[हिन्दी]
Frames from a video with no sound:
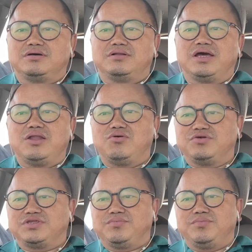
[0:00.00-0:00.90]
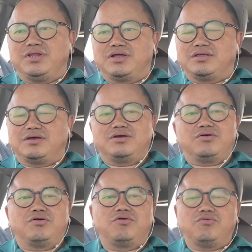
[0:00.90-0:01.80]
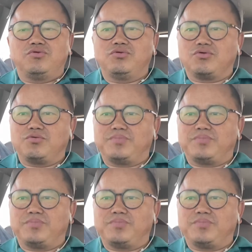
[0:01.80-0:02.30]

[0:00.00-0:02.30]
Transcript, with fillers: नए लोगों से भी मिला था और उनको